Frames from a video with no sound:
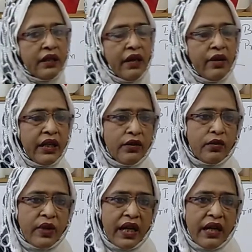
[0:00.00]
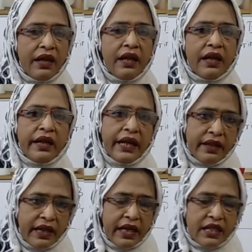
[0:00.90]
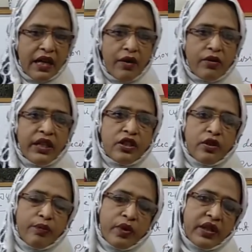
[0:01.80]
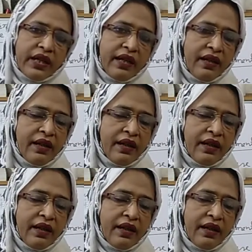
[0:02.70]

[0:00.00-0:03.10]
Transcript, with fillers: তাহলে তোমরা নেট ক্যাশ আউটলে সম্পর্কে